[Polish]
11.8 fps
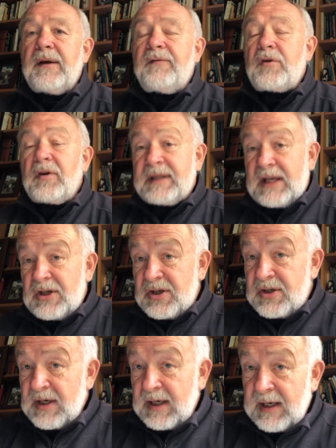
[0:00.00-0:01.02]
w
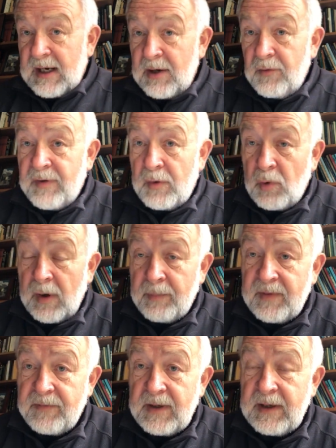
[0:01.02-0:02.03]
kontekście krajów
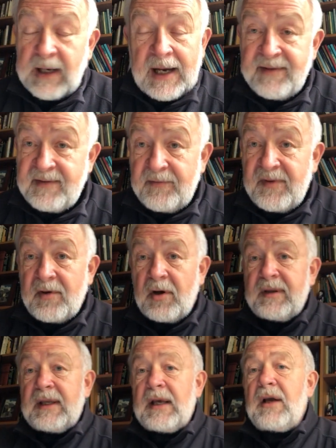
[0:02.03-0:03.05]
Europy, e, Azji
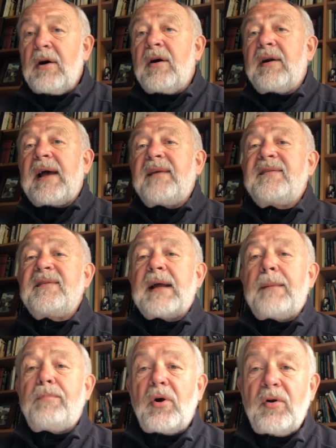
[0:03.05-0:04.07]
Wschodniej oraz
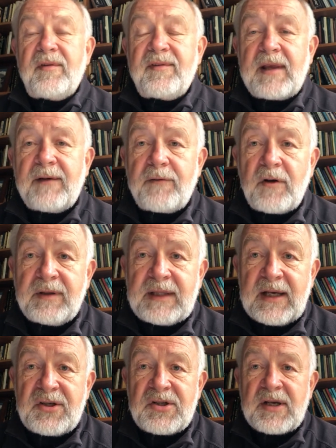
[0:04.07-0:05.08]
na Polskę w
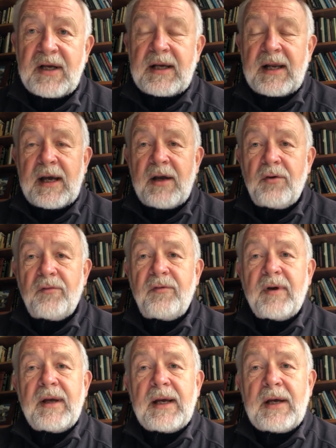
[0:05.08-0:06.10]
kontekście krajów
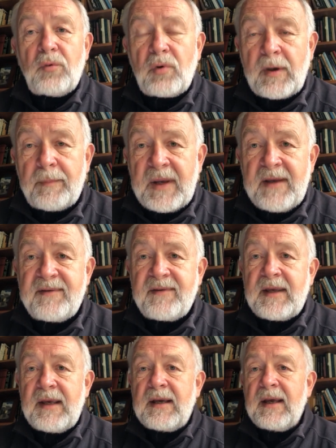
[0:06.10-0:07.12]

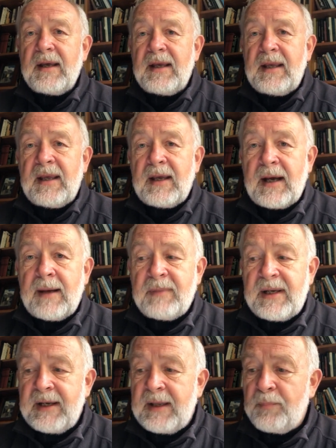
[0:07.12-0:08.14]
europejskich i
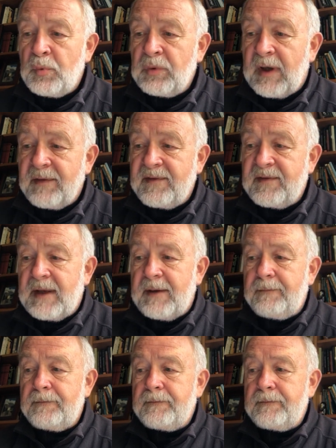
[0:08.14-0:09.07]
Ameryki Północnej.